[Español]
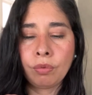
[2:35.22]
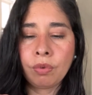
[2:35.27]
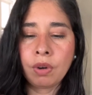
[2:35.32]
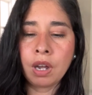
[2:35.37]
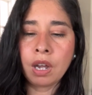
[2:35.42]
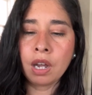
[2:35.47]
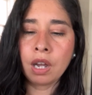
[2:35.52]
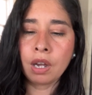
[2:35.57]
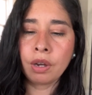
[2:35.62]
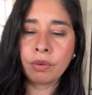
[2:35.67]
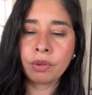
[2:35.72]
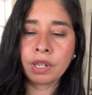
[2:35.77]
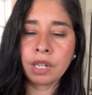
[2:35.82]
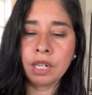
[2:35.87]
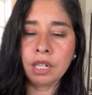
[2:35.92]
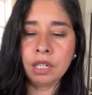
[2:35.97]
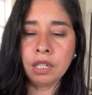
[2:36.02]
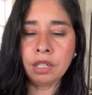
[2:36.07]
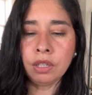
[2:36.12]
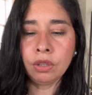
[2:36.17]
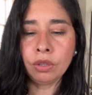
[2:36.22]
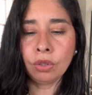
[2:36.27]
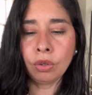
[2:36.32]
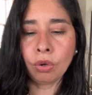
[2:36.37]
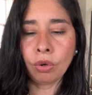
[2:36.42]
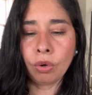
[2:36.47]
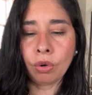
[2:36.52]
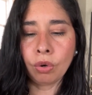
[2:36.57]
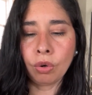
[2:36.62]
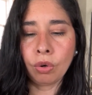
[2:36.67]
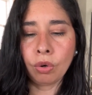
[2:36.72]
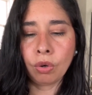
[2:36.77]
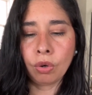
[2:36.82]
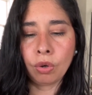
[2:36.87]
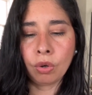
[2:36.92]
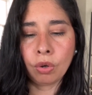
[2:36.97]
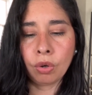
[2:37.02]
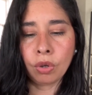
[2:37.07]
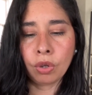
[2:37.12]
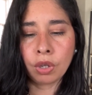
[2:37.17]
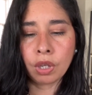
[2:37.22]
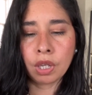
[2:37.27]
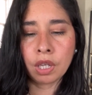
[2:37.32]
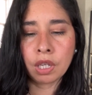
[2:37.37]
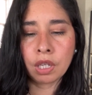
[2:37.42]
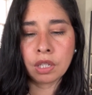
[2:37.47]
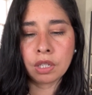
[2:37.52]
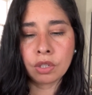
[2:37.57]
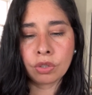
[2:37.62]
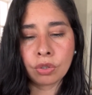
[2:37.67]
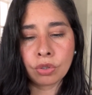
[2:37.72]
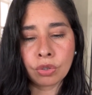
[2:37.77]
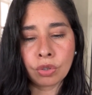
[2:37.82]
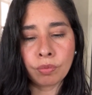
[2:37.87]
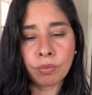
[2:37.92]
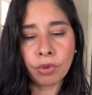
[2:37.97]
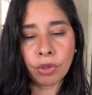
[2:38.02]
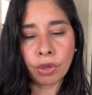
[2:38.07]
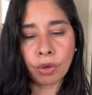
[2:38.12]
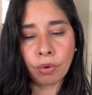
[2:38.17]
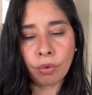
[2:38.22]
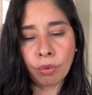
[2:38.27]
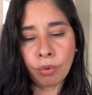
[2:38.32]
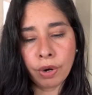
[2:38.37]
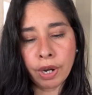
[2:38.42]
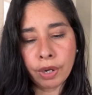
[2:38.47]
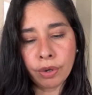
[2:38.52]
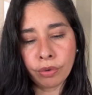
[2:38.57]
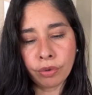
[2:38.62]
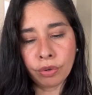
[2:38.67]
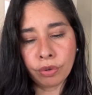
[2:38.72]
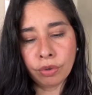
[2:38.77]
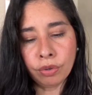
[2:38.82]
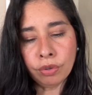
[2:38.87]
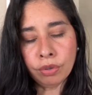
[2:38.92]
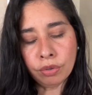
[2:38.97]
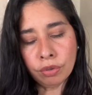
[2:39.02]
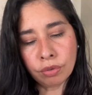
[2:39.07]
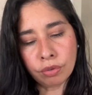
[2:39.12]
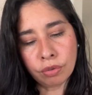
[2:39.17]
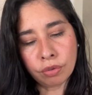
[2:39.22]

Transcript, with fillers: Wow, qué lindo. Esto es como de cuero, ¿no?